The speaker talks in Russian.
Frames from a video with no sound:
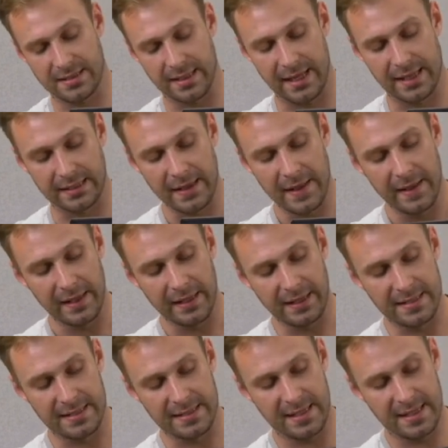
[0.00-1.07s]
стоят,
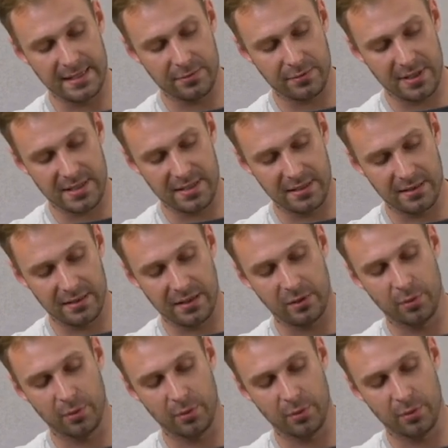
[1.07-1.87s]
и здесь у нас э,